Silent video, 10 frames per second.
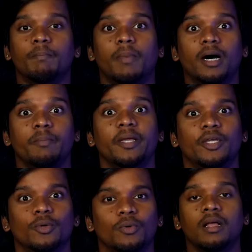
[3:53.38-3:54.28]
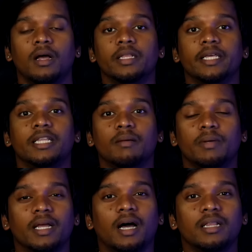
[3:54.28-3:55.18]
பார்பி கியூ அதுக்கேற்ற
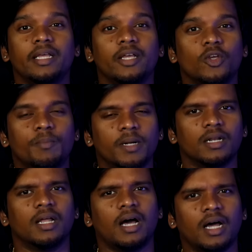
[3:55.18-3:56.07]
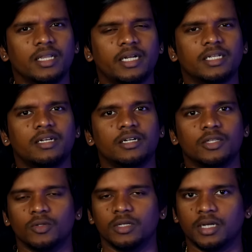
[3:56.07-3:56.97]
மாதிரி அந்த எக்யூப்மெண்ட்லாம் அந்த இடத்துல
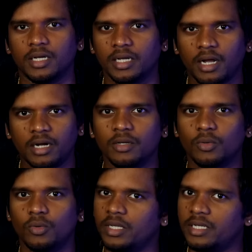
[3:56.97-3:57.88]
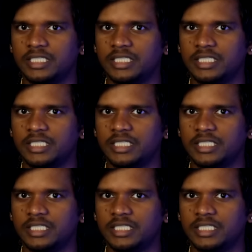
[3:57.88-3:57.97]
எடுத்துகிட்டு வந்திருக்காங்க அண்டு கூட